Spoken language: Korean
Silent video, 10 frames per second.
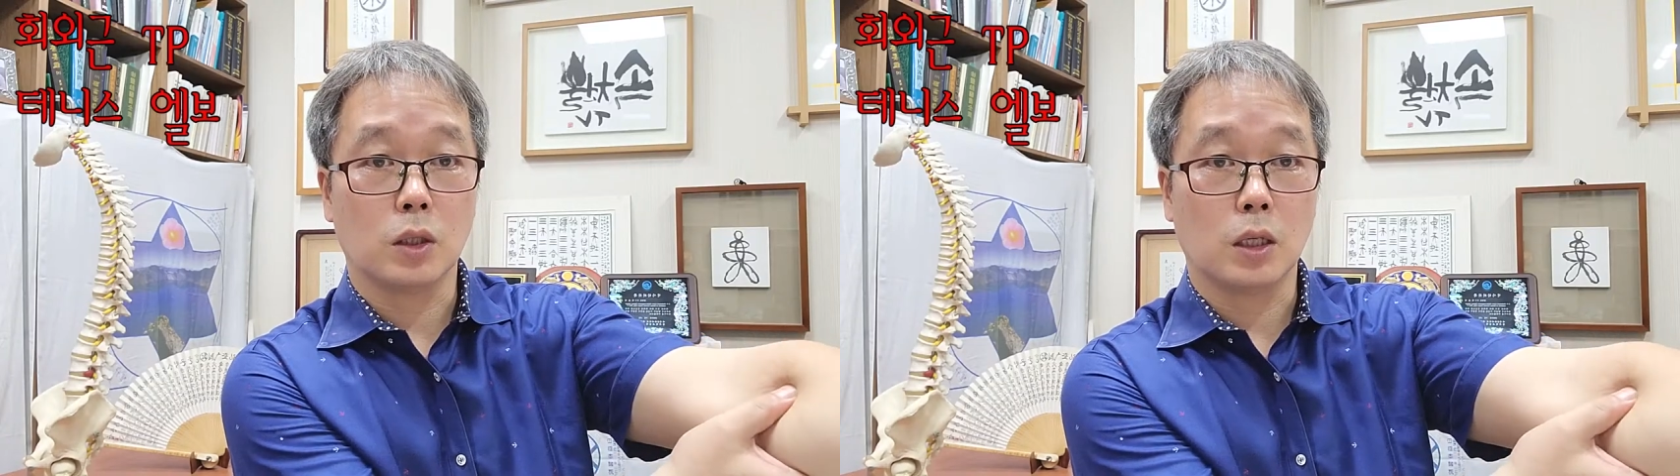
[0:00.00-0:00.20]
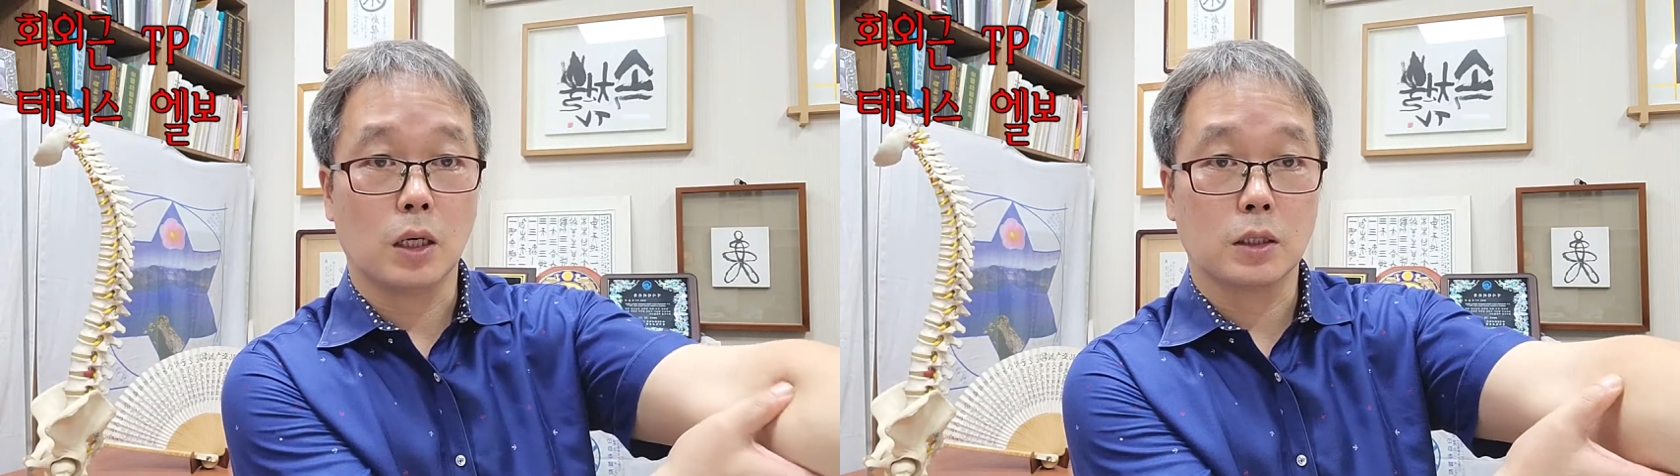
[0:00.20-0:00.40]

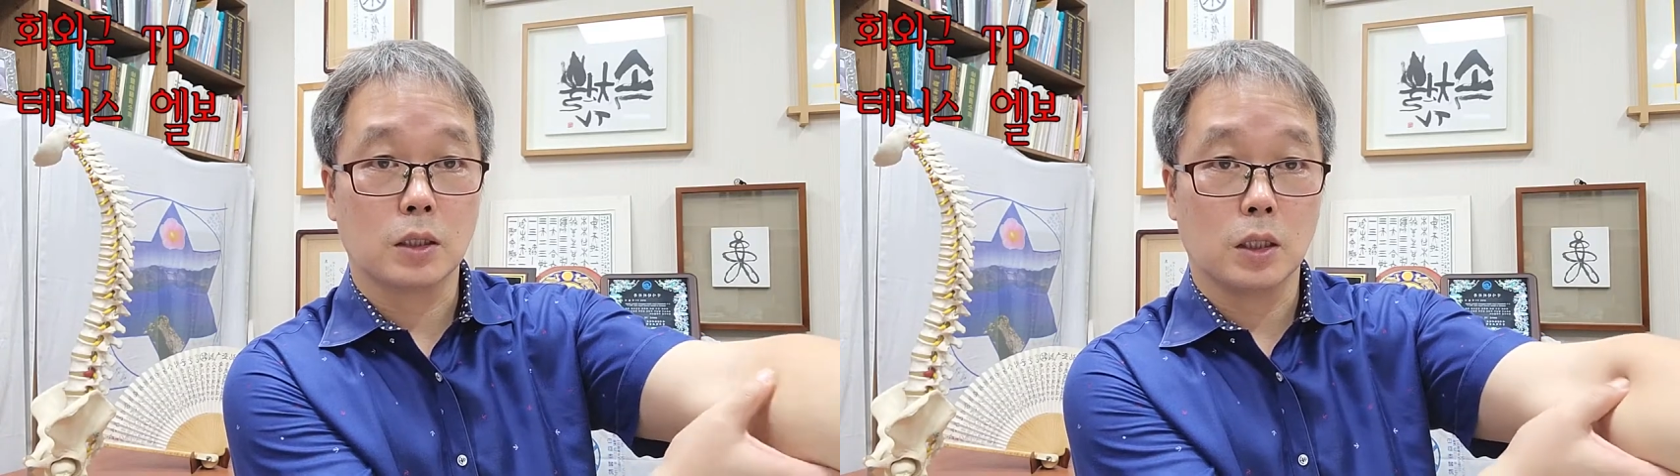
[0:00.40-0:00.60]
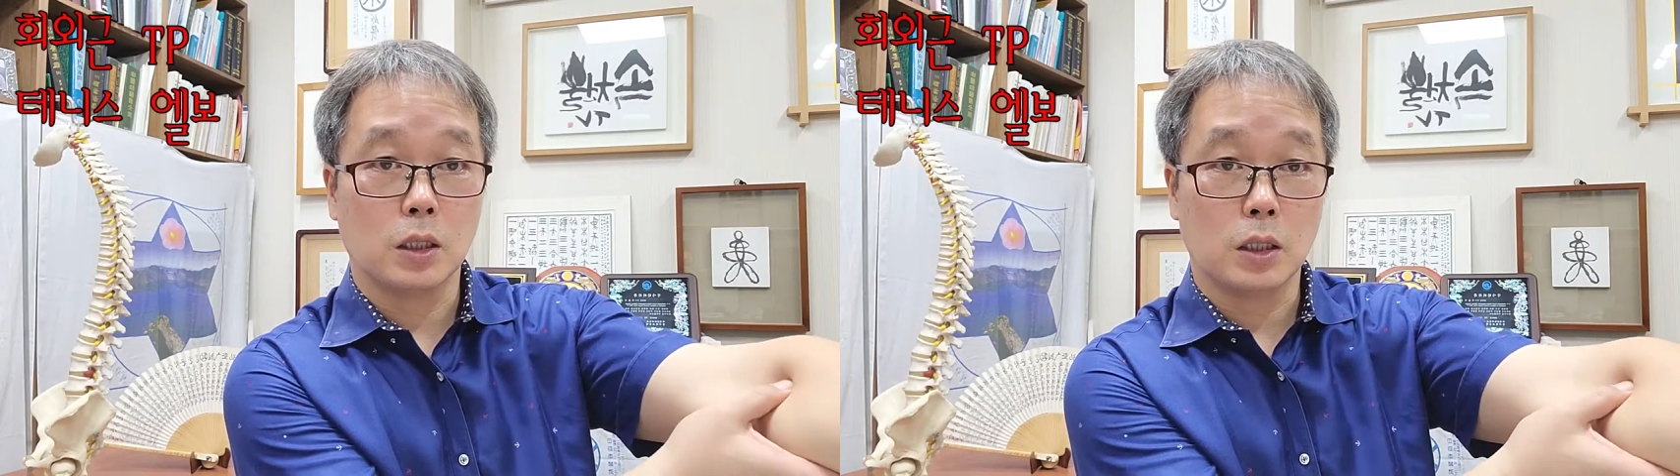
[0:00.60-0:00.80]

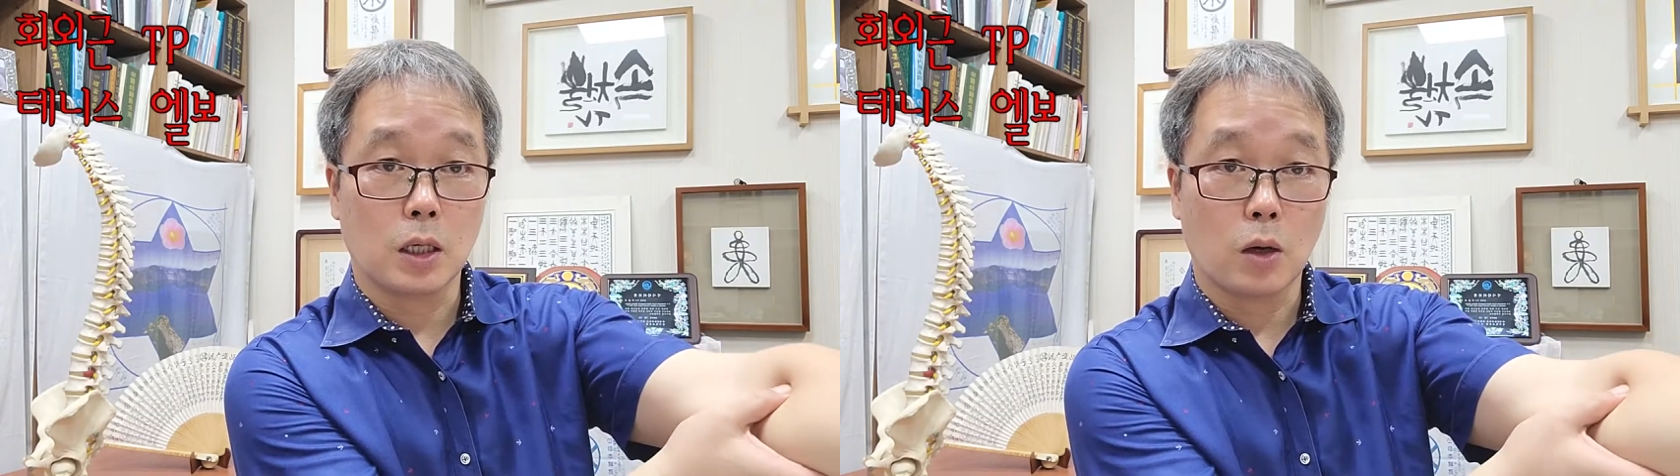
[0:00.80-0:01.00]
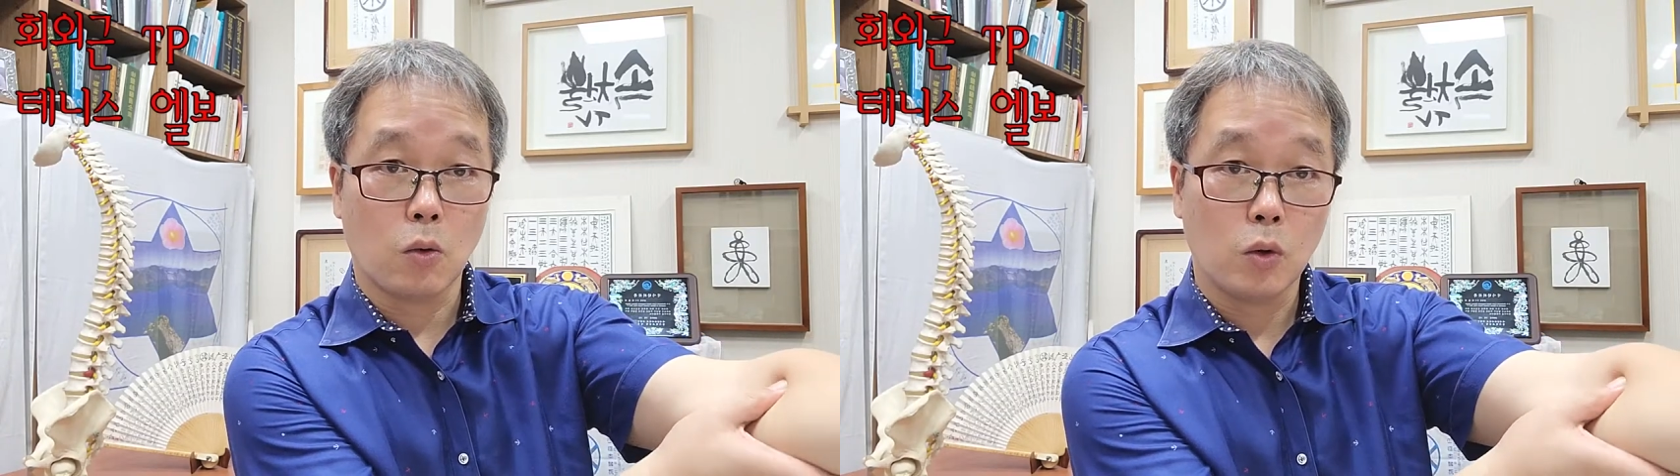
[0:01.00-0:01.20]
들어가서
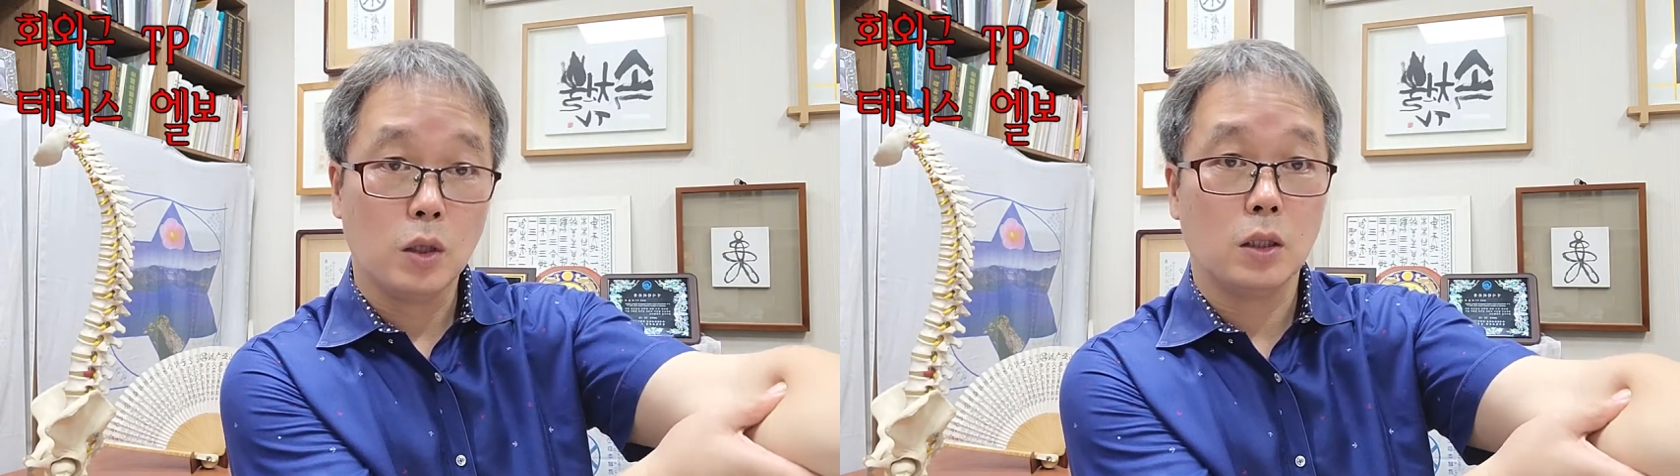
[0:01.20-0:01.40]
이렇게 꼬여